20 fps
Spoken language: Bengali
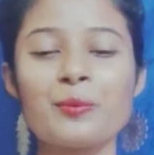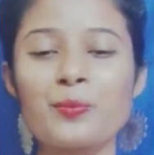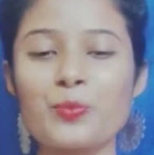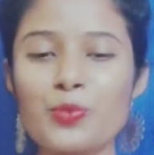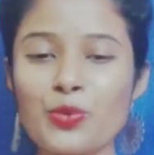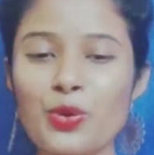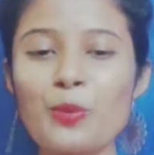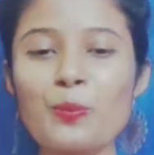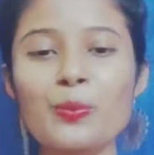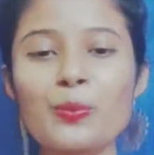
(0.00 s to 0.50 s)

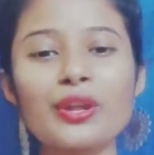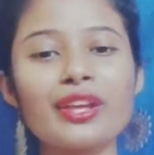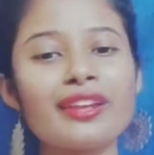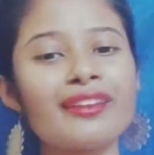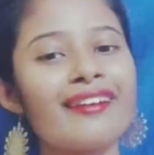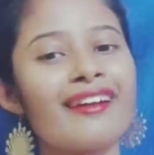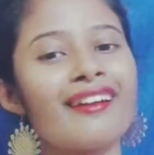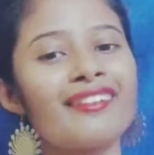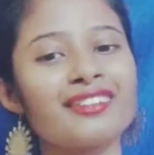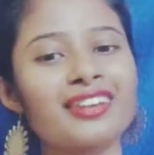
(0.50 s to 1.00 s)
পুরোপুরি
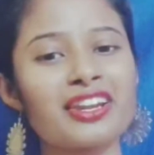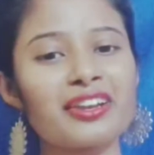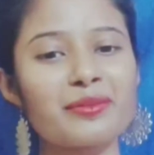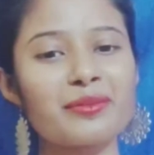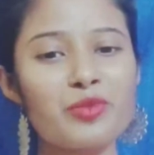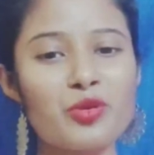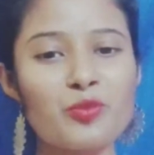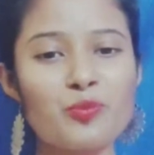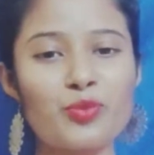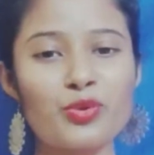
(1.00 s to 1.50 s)
হেয়ারটা
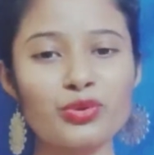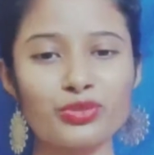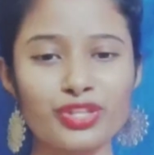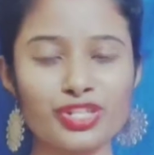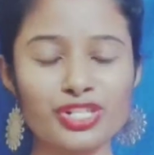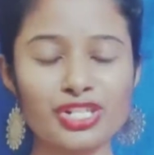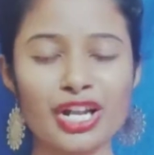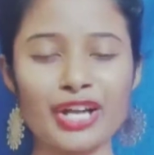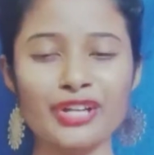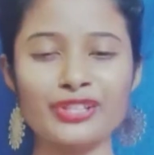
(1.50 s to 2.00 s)
রিমুভ করতে
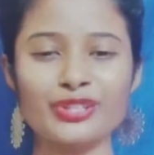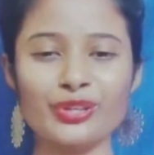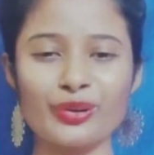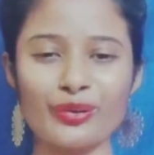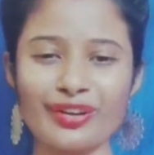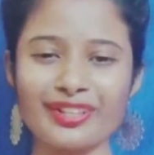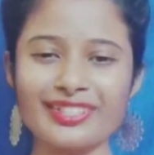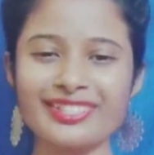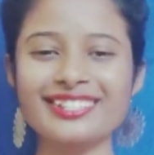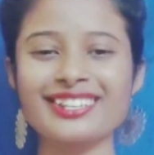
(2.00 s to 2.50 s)
সাহায্য
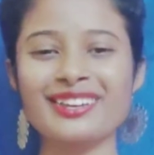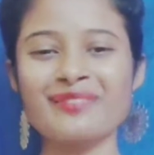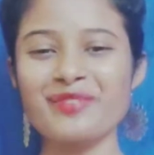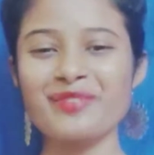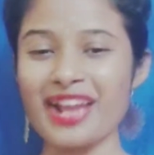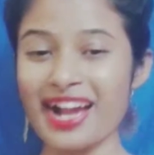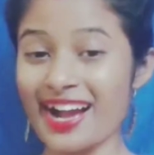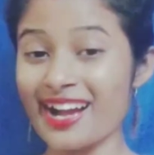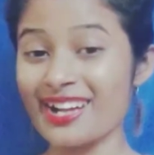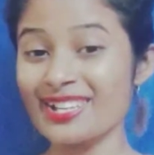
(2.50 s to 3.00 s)
করে সেটা আমি
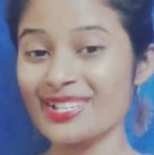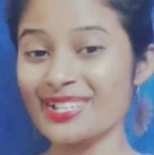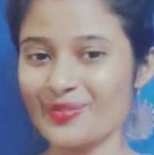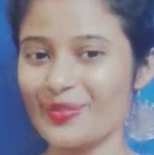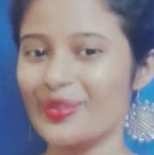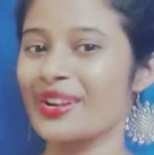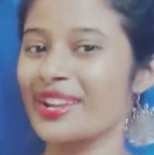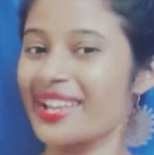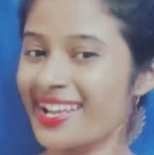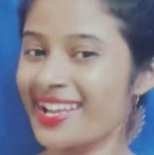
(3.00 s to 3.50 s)
আসবো
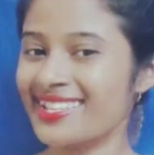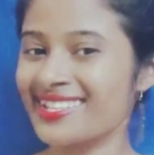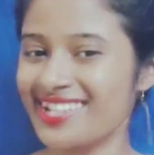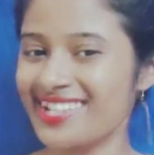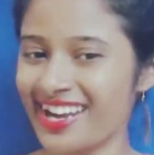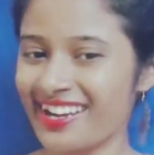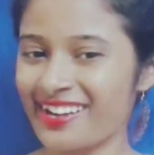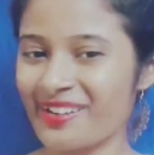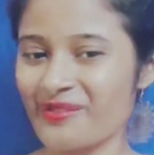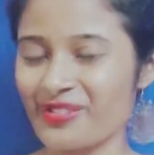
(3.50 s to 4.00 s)
নেক্সট
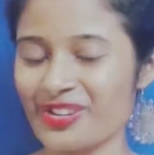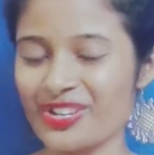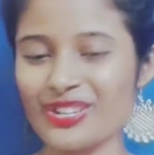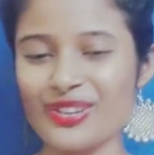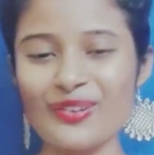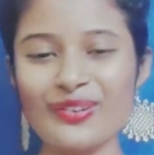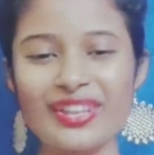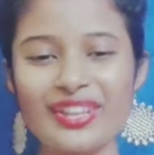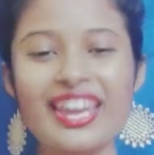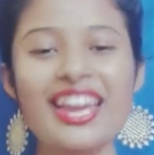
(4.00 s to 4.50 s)
একটা
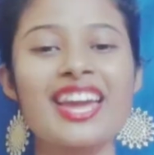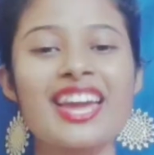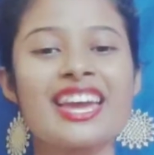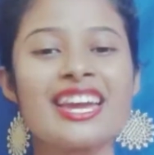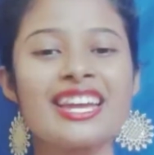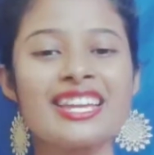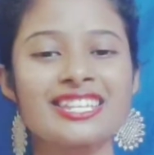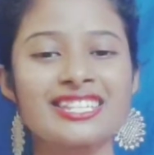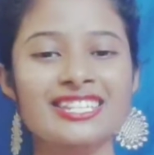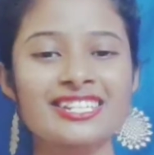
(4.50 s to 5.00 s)
ভিডিও নিয়ে
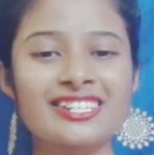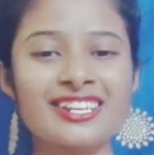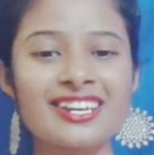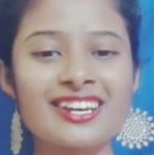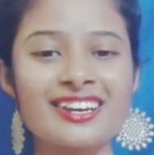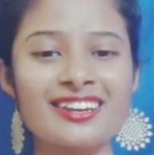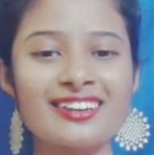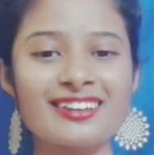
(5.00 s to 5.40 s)
সেটা